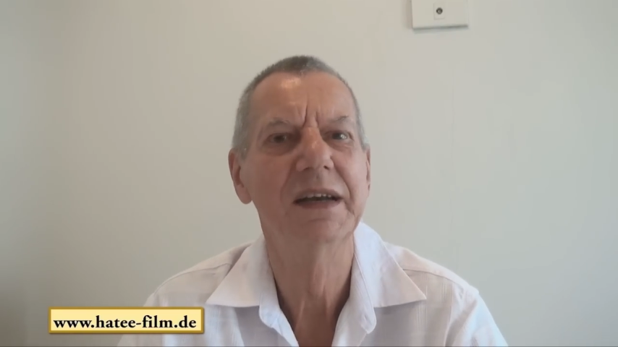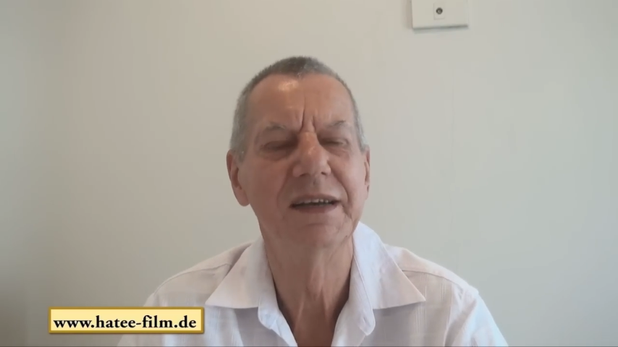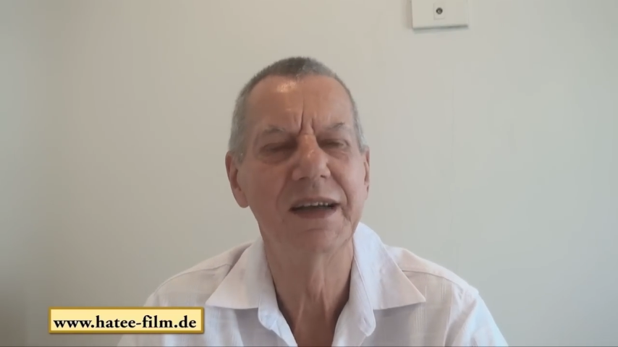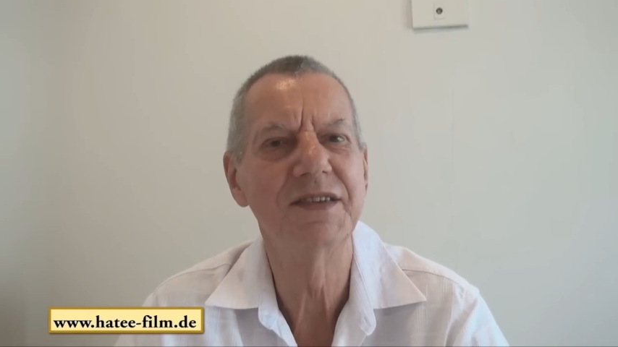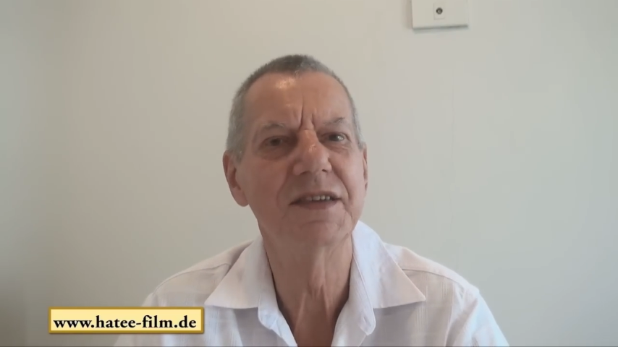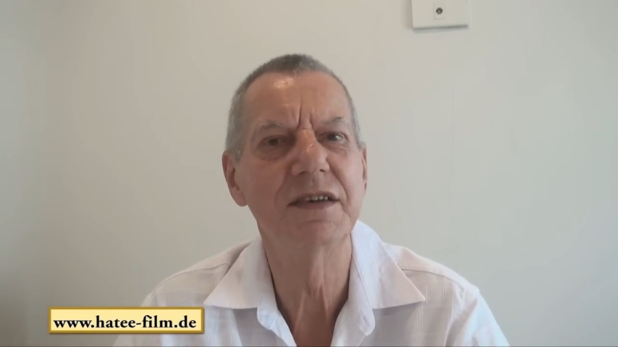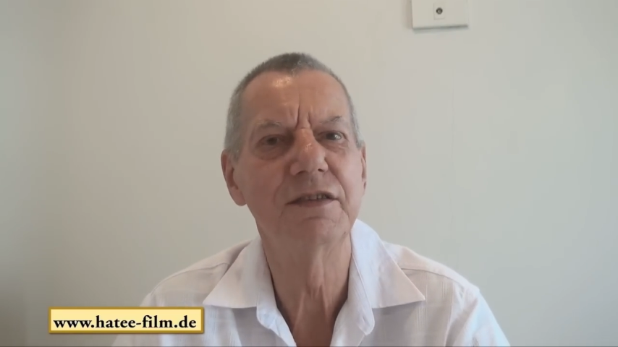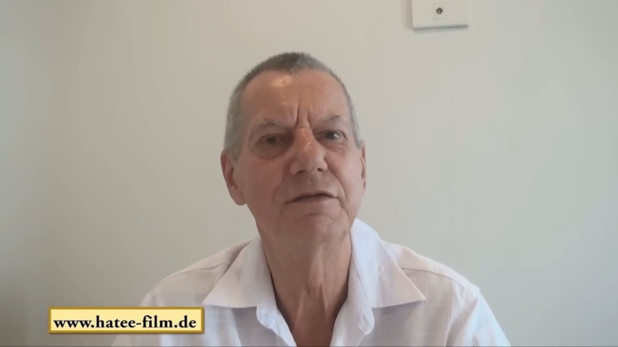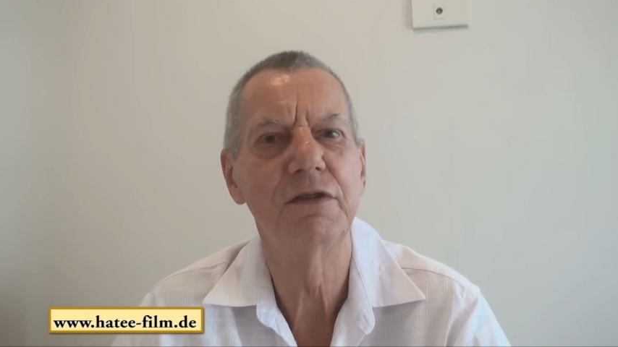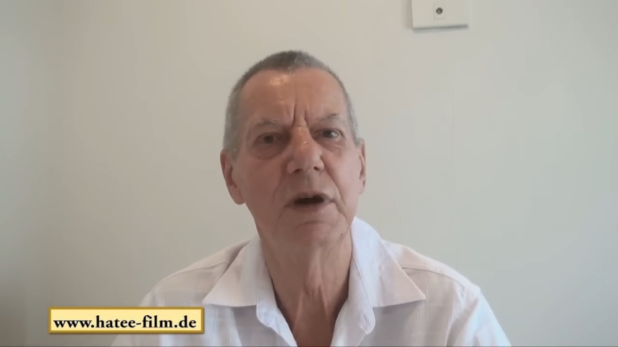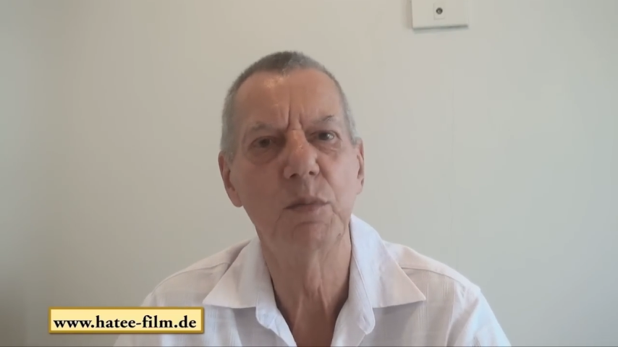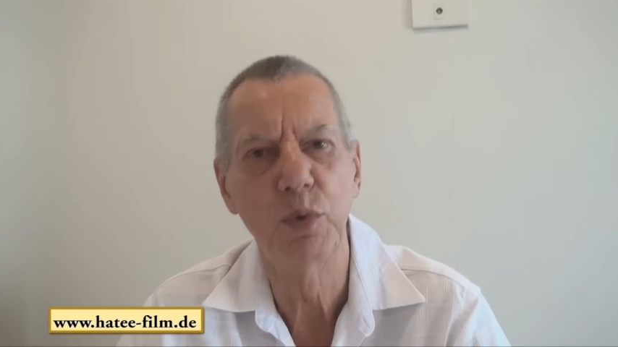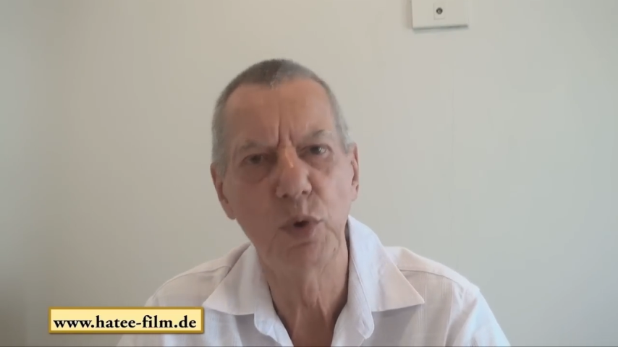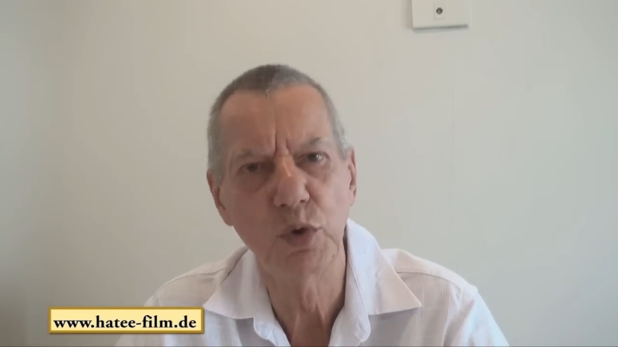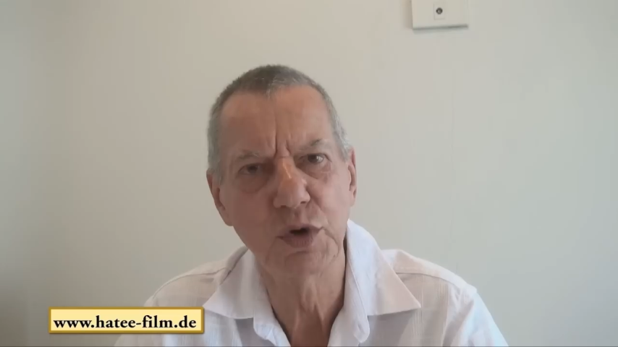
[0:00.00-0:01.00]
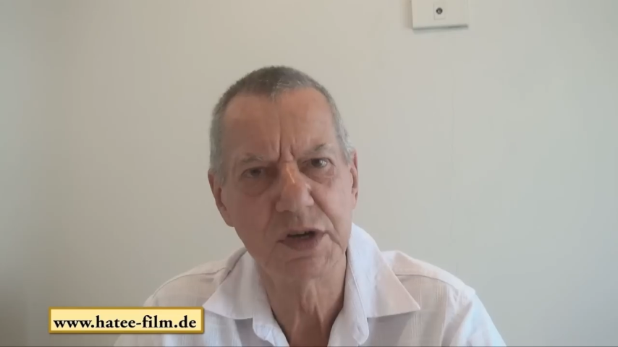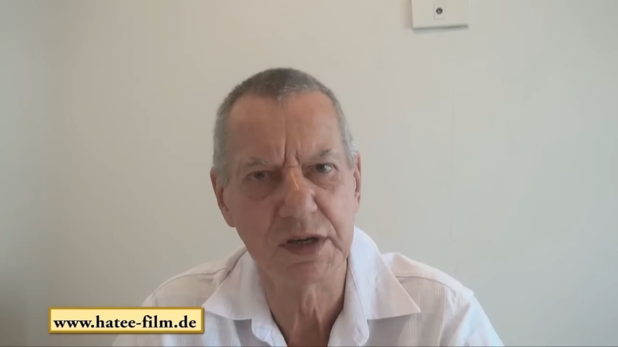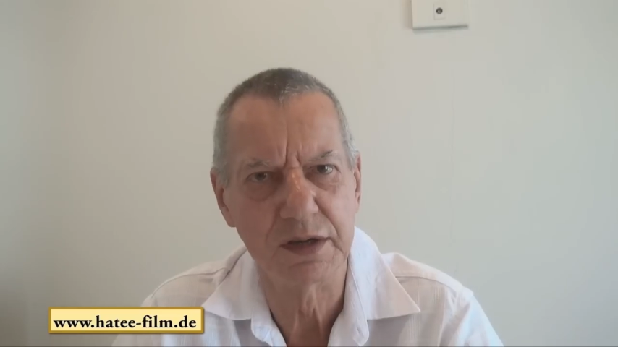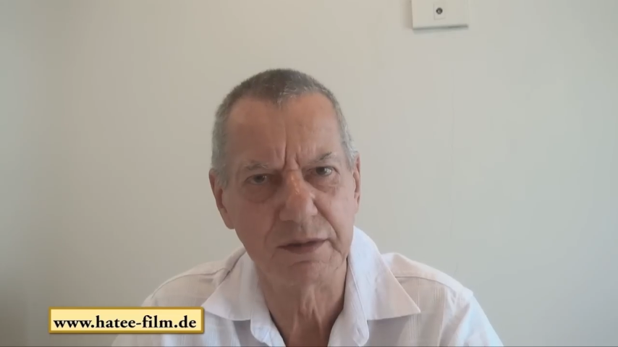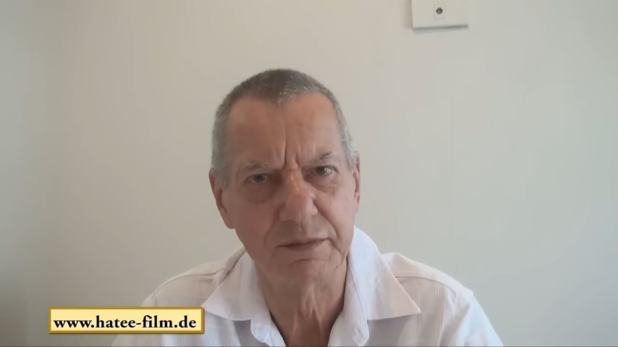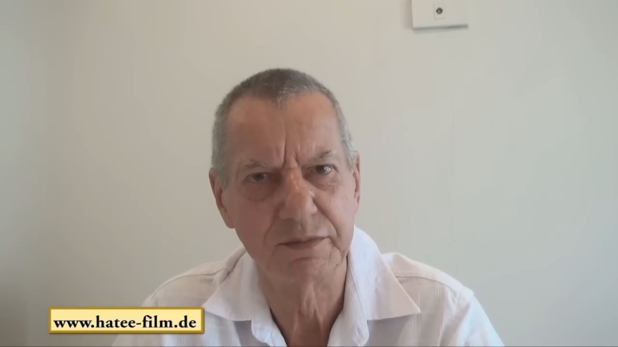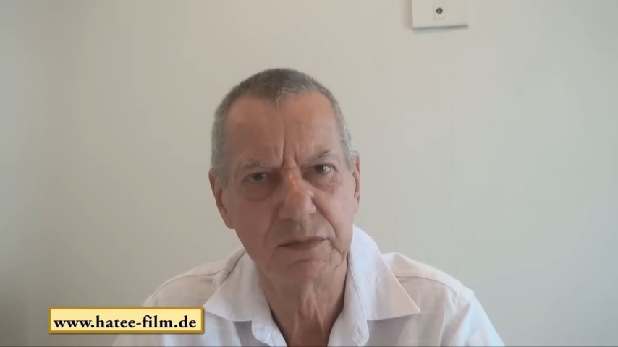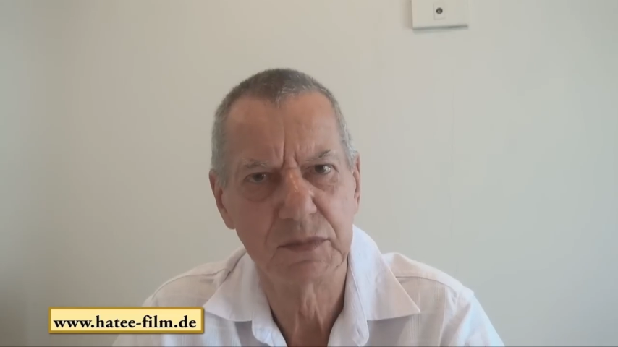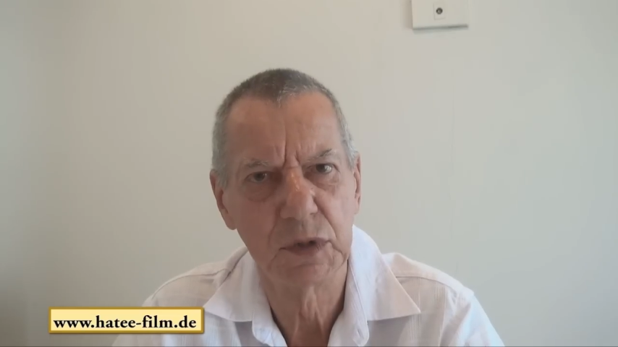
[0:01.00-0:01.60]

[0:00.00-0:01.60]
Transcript: das ist verboten.